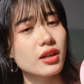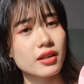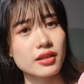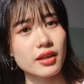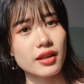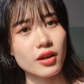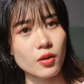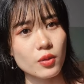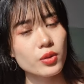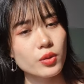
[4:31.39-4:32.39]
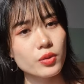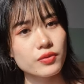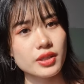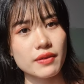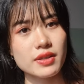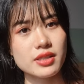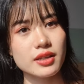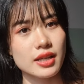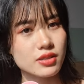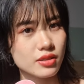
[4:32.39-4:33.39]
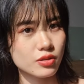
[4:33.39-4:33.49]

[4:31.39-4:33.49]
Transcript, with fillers: cực kỳ là ổn luôn tại vì chân đã sử